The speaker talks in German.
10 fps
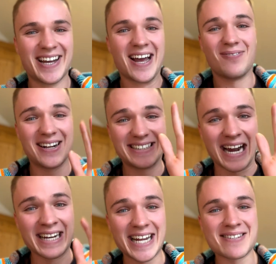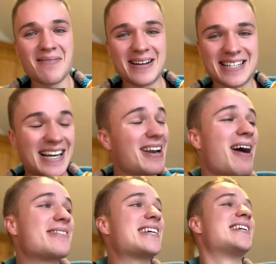Weil dann geht's mir besser, dann habe
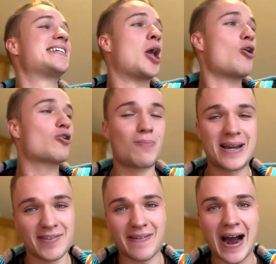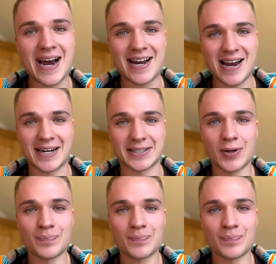ich endlich komplette Freiheit erlangt.